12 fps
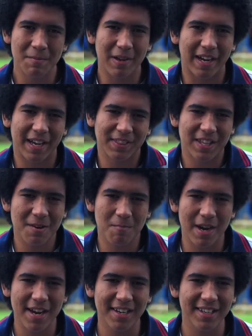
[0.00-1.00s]
me encanta el
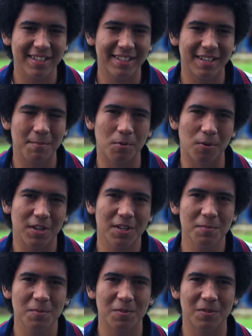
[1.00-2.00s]
baile y el
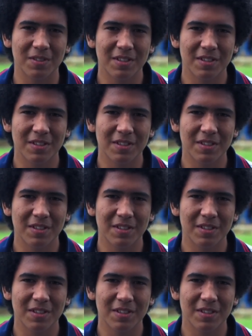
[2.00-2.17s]
porrismo.